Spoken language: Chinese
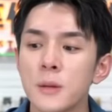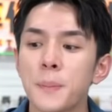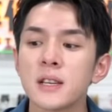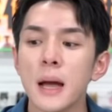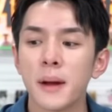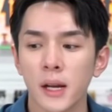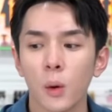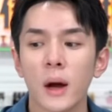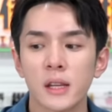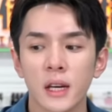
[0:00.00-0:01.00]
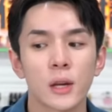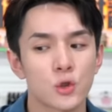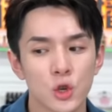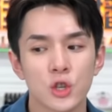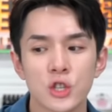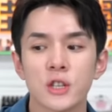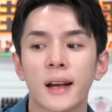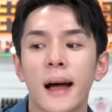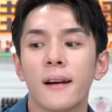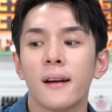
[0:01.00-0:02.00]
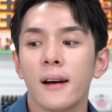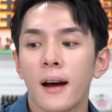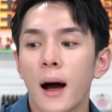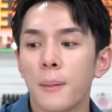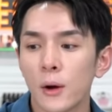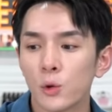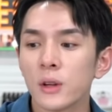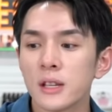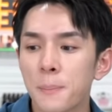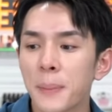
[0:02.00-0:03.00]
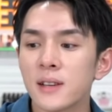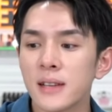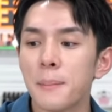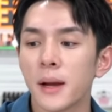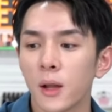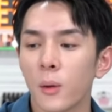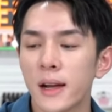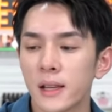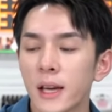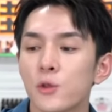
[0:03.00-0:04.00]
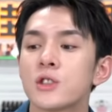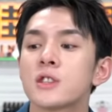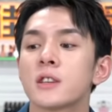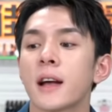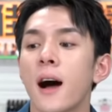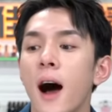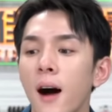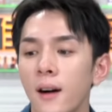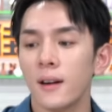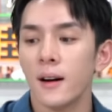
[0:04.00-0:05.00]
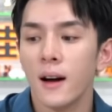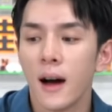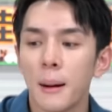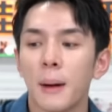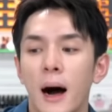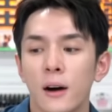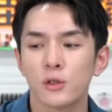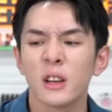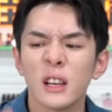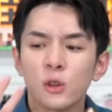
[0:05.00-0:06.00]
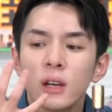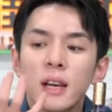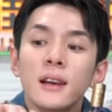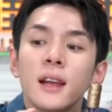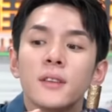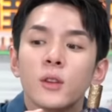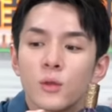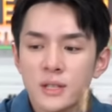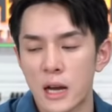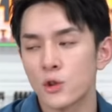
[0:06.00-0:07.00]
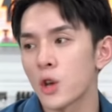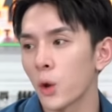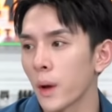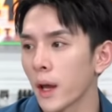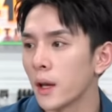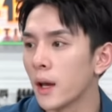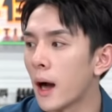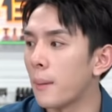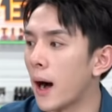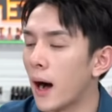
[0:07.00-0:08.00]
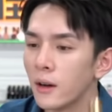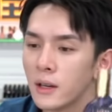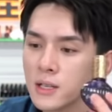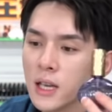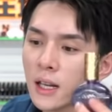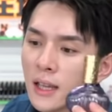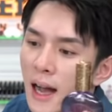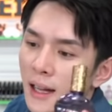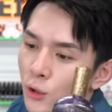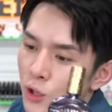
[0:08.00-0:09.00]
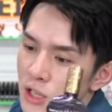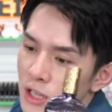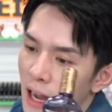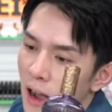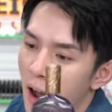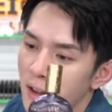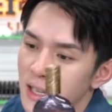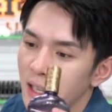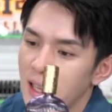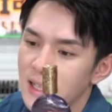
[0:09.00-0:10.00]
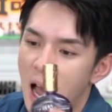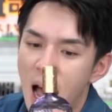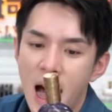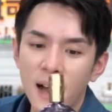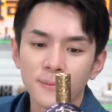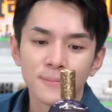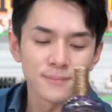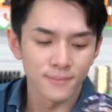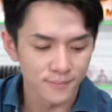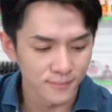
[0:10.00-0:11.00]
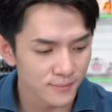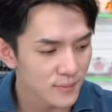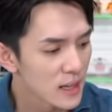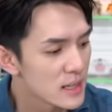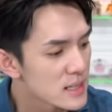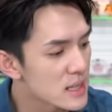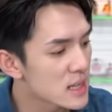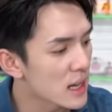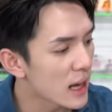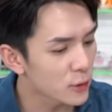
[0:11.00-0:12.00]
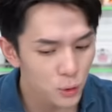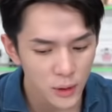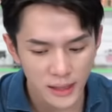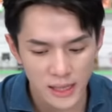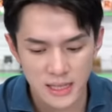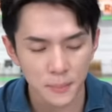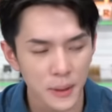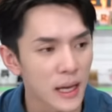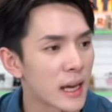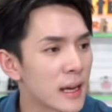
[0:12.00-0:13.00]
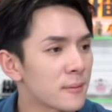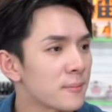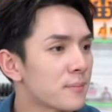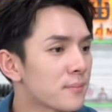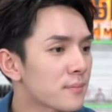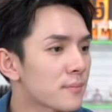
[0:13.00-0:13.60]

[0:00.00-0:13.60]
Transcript: 如果你是冰山美人的话，你可以去试试看，好不好？如果你是冰山美人的话，你可以去试试看啊。好不好？热就冷冷的那种香水味，好不好？这个大家可以去试试看哦。谢谢大家，好了，谢谢拉杜瑞的新品。